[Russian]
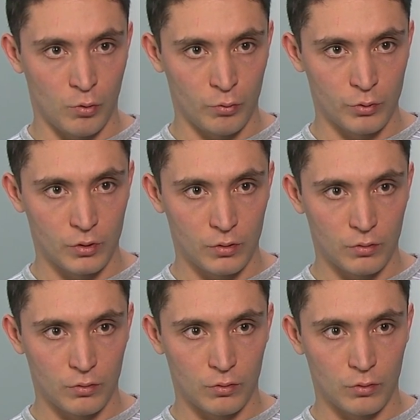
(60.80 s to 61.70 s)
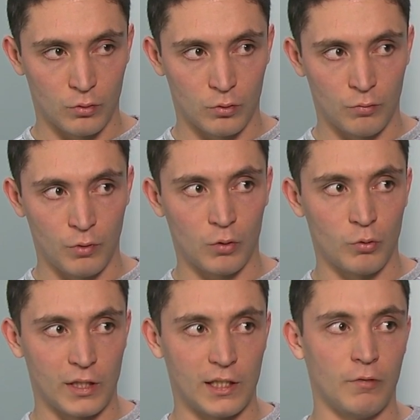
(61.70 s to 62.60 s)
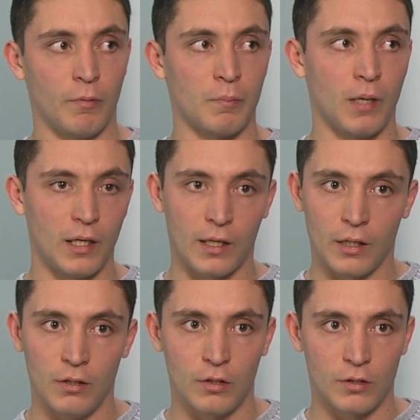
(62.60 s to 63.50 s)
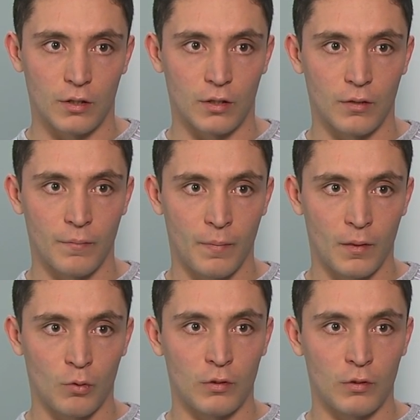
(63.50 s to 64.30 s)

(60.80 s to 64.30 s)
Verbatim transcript: Роуз, э, вернулся, если не в оптимальных кондициях, то в